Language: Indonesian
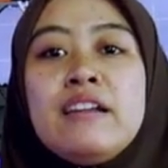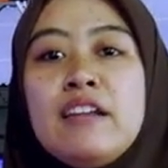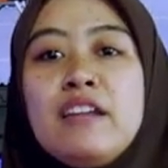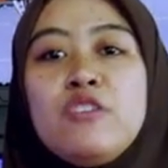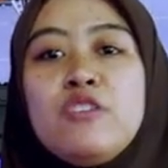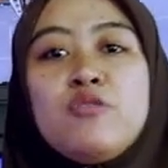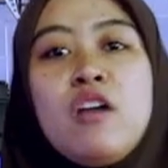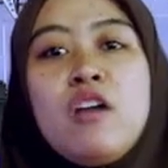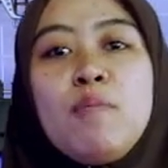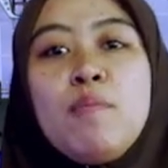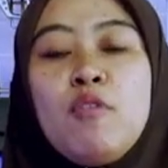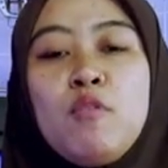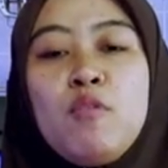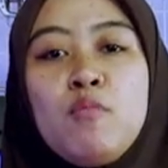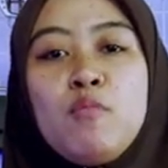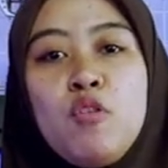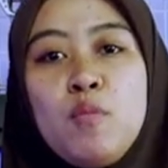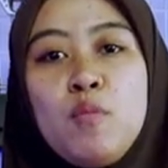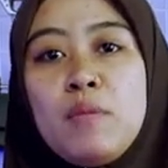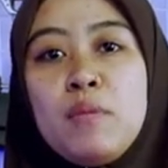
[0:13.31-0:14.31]
dan juga
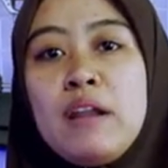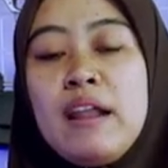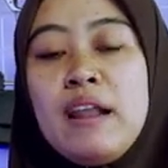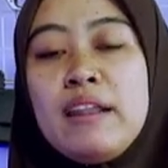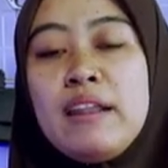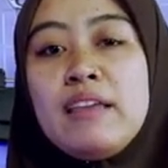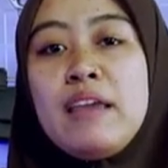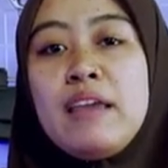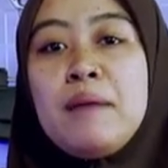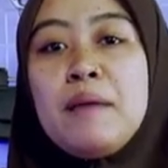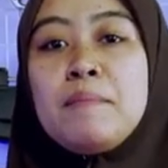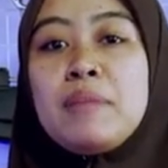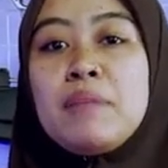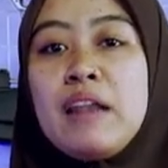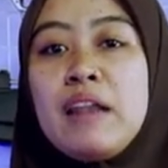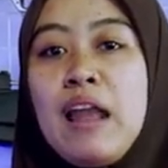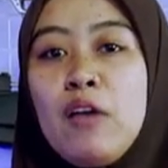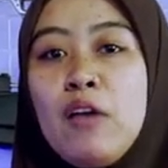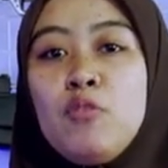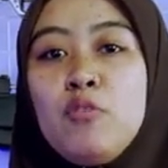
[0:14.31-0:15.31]
promo-promo menarik yang
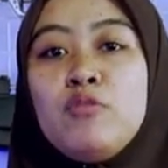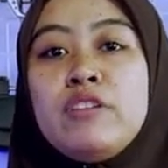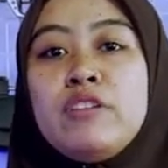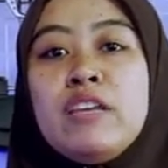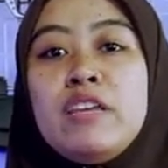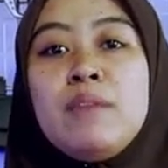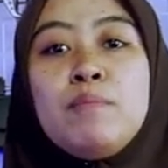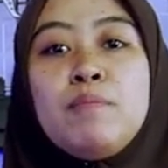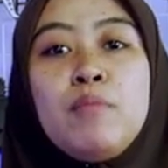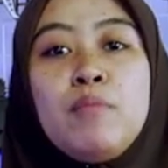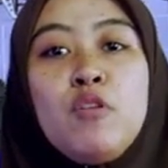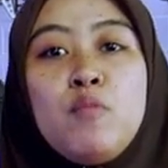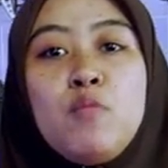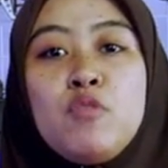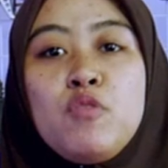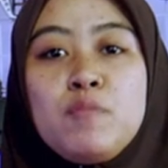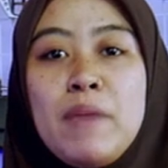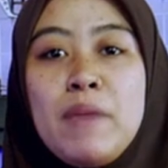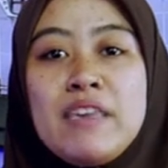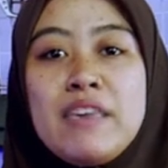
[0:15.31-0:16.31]
berlaku di
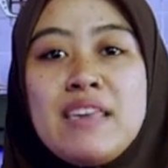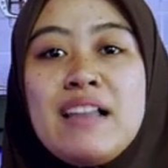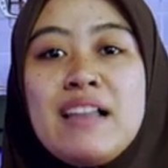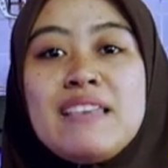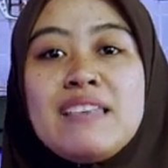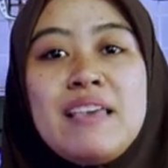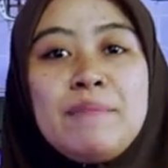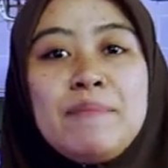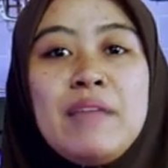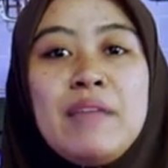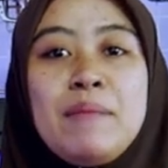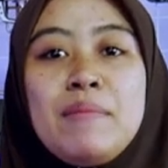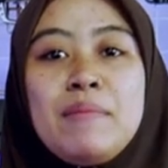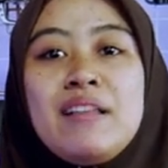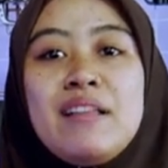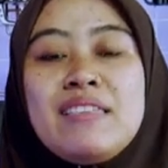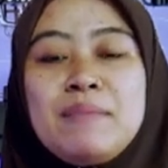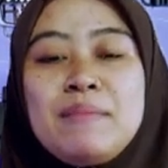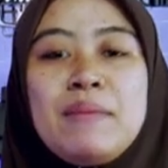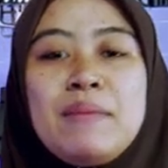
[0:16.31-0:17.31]
promo spesial
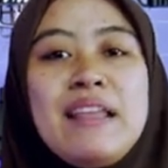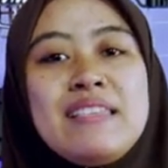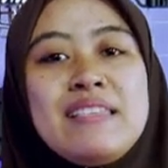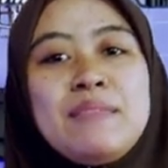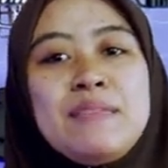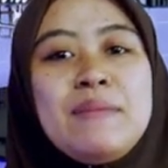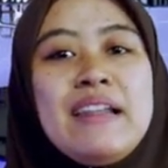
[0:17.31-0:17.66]
September 99